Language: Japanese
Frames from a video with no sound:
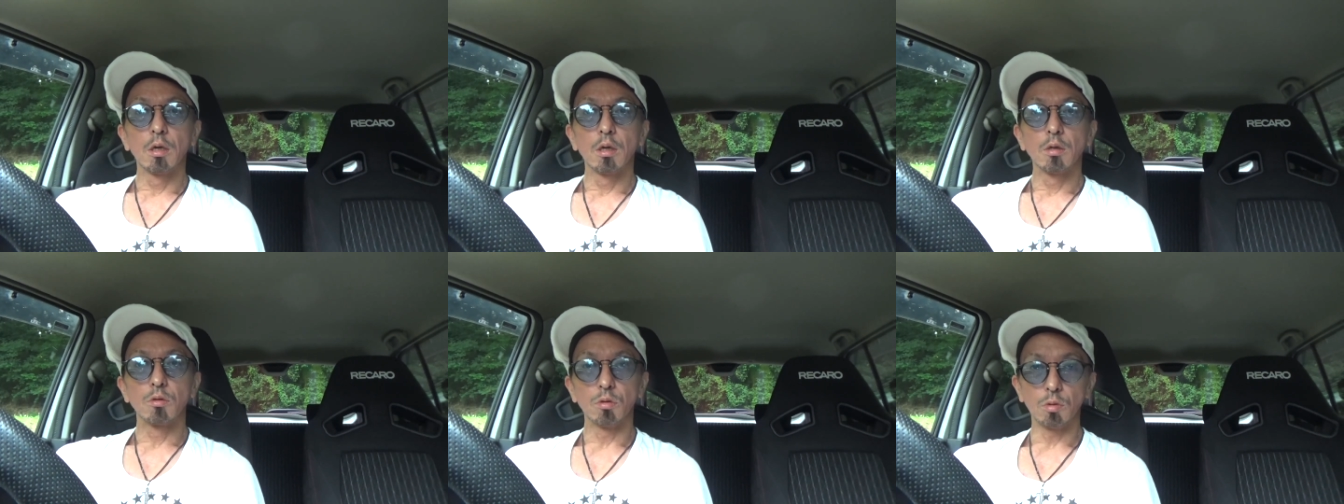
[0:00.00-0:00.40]

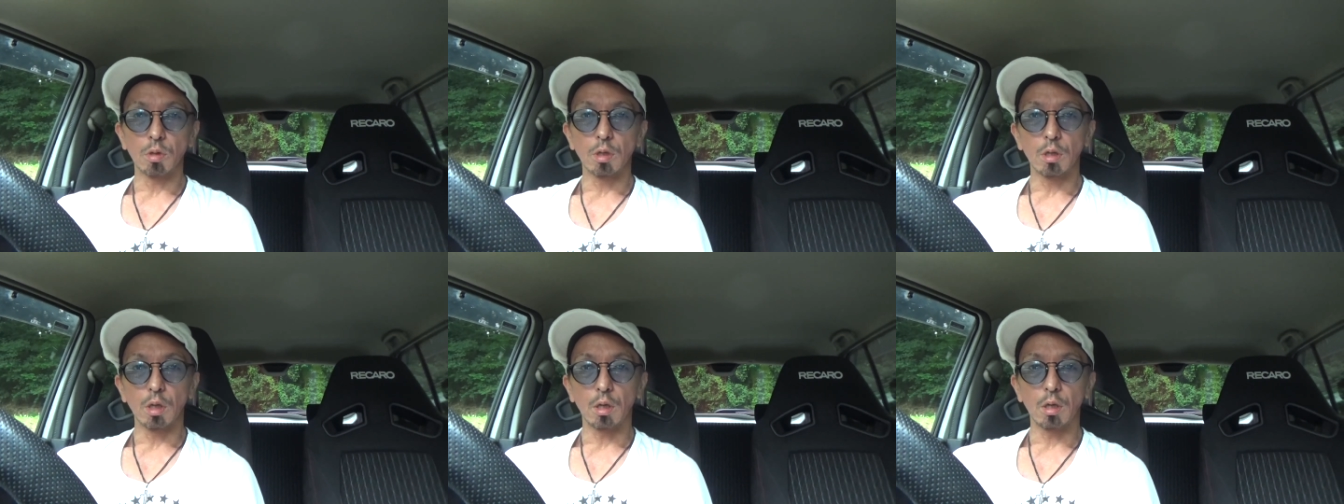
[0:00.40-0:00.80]
というわけ
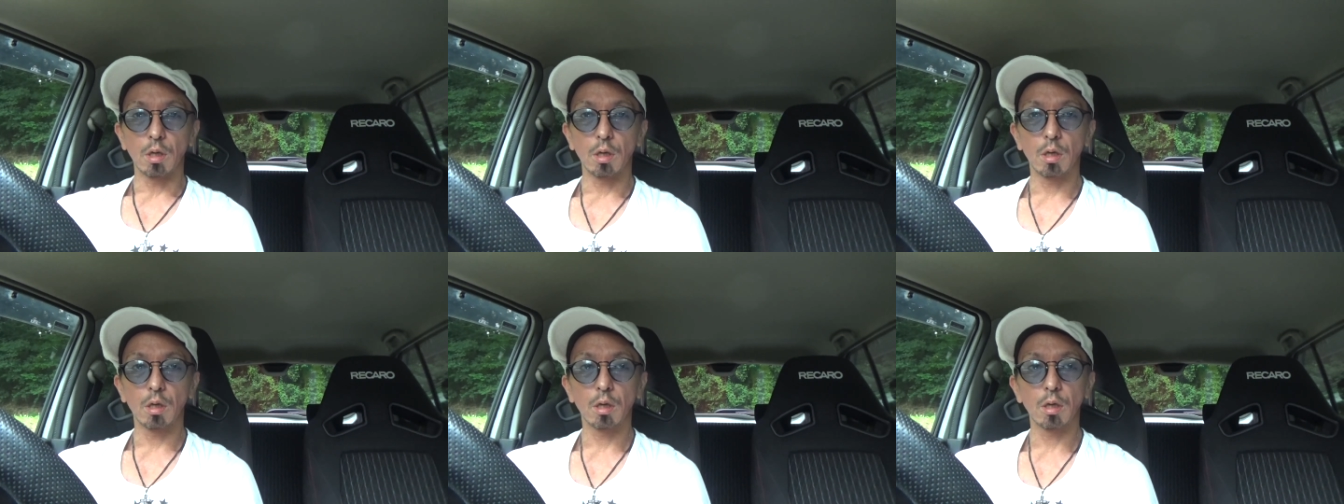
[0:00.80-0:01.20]
で、
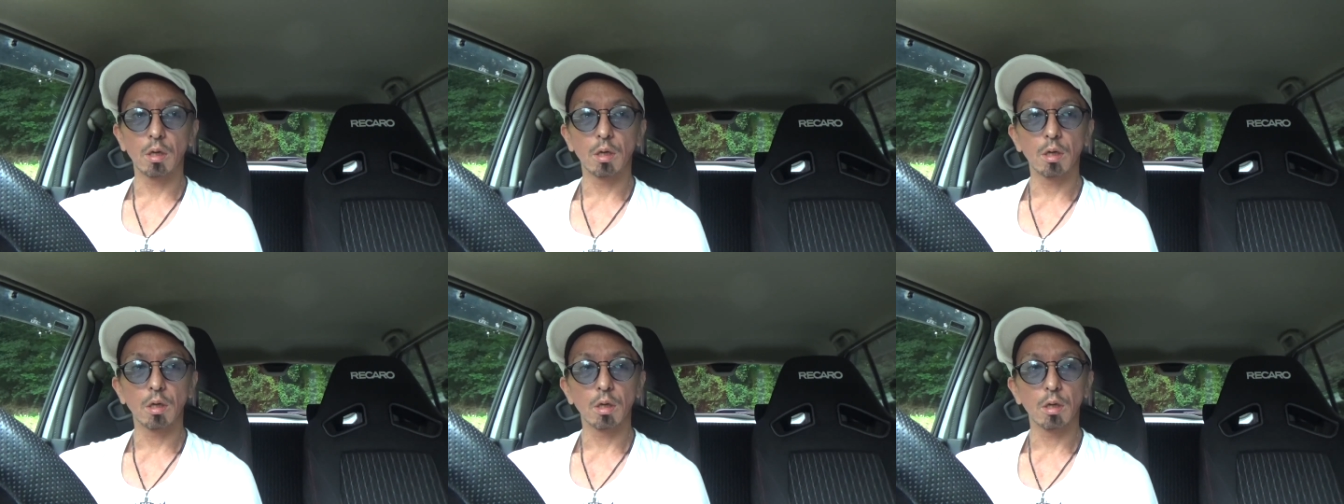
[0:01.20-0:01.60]

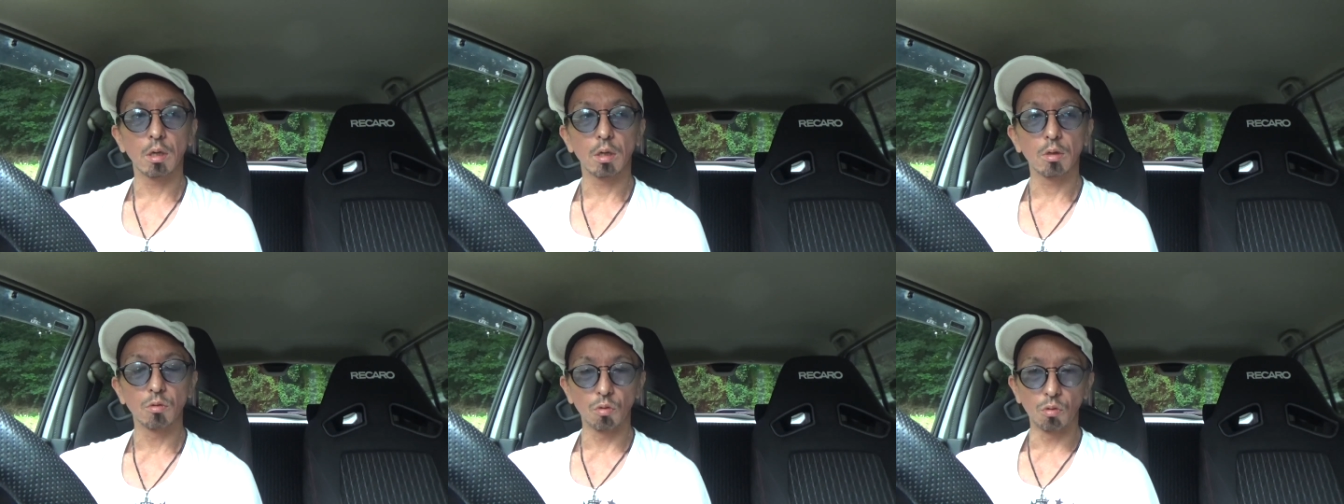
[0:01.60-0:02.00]

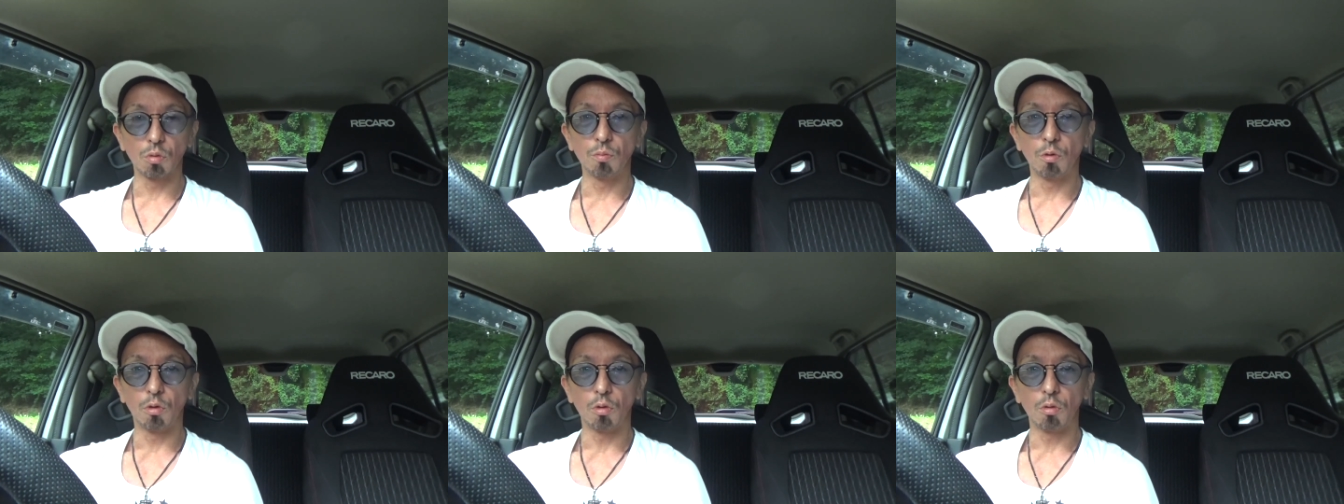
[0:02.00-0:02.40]
どう
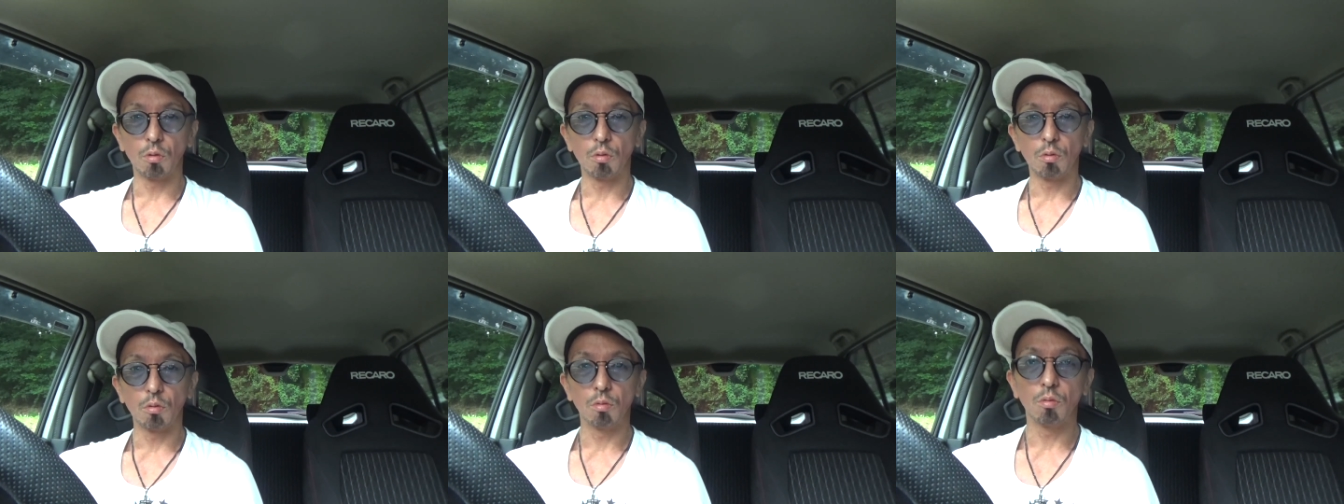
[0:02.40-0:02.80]
も、
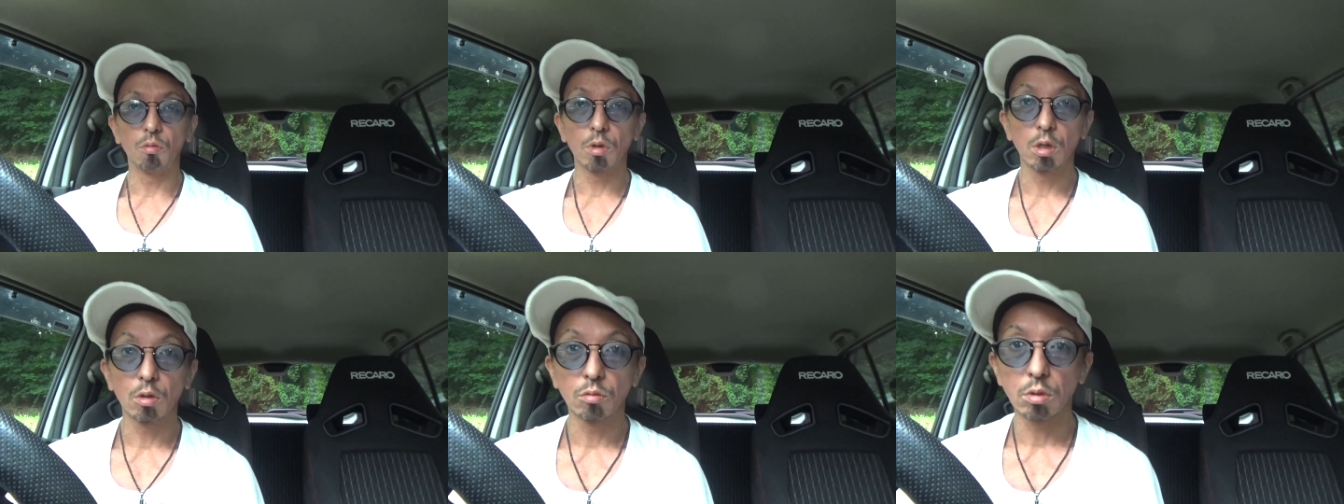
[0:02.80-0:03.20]

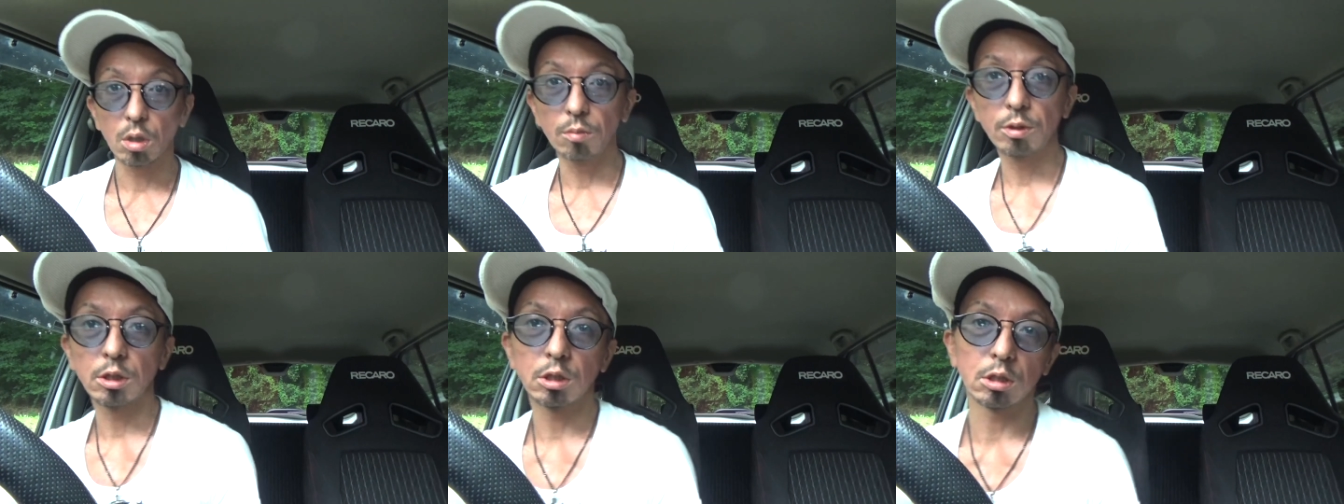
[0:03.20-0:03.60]
俺でござい
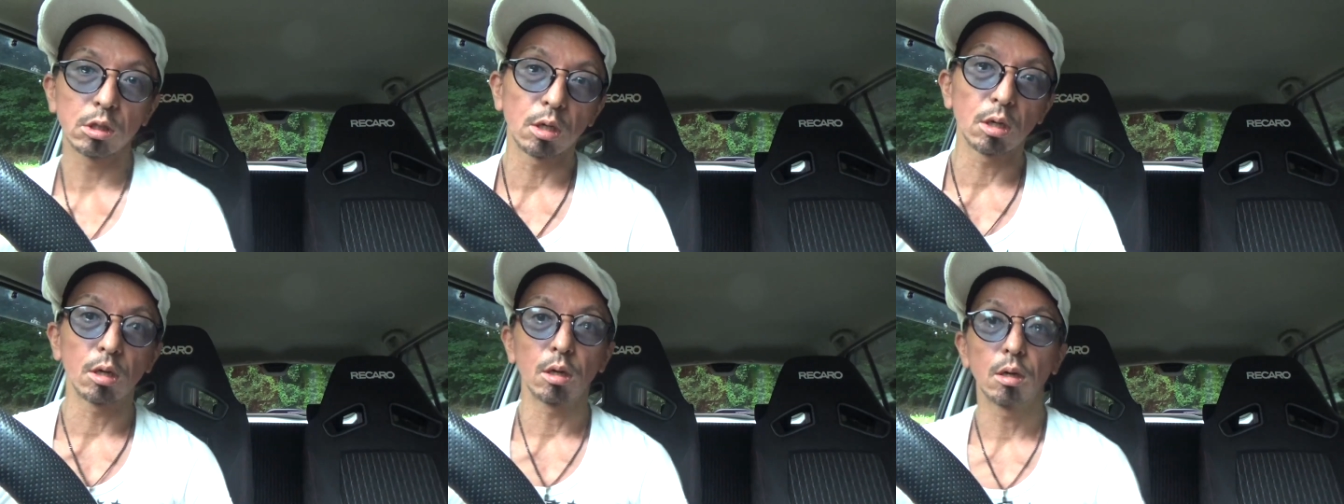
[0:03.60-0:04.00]
まし
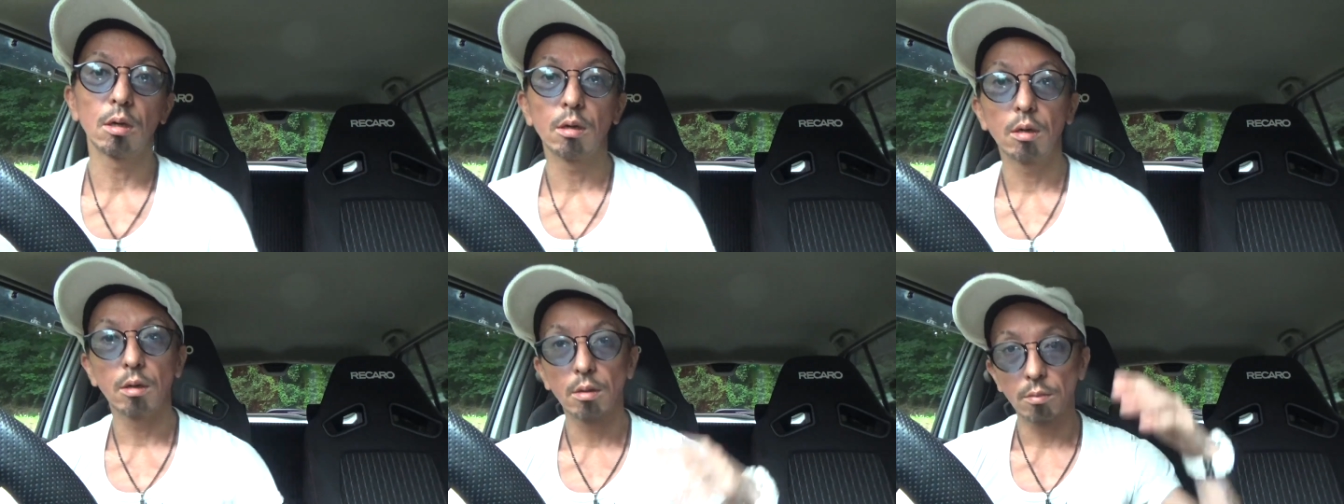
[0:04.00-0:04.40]
た。
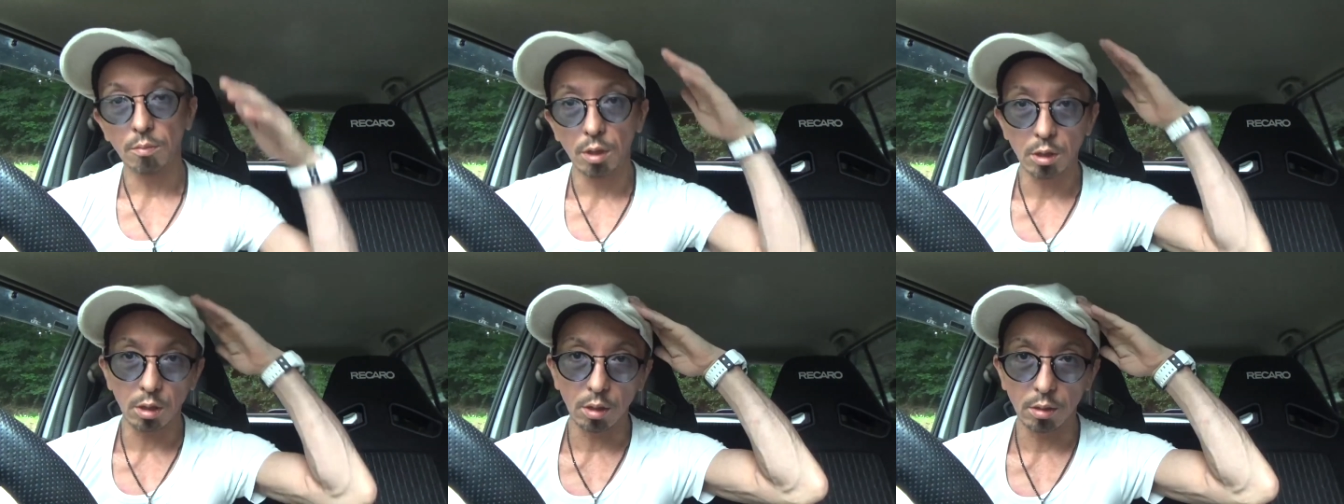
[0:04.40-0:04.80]
ま
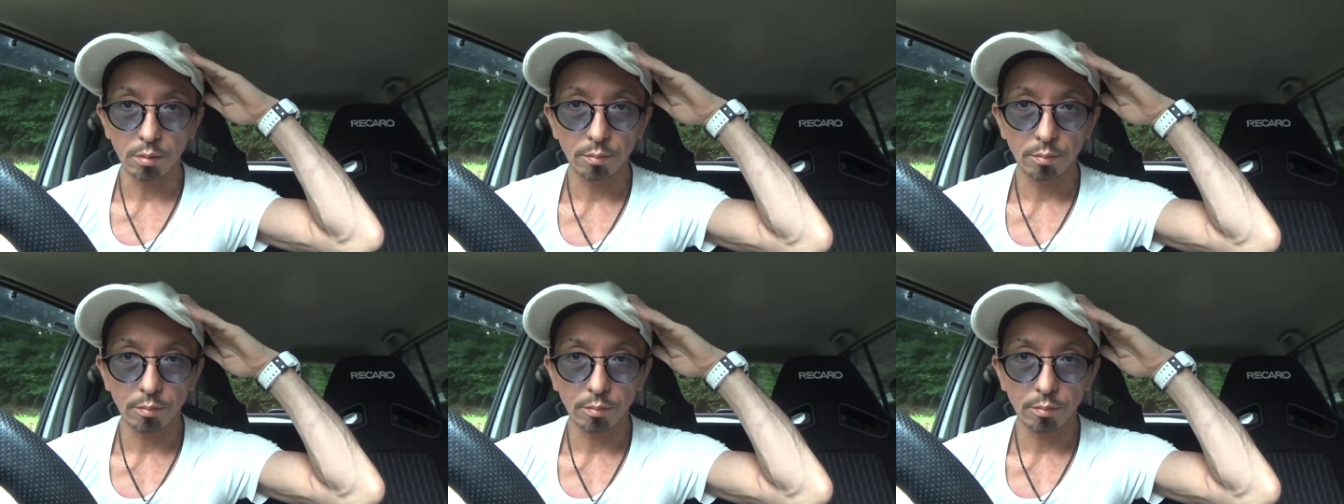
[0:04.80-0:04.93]
たね。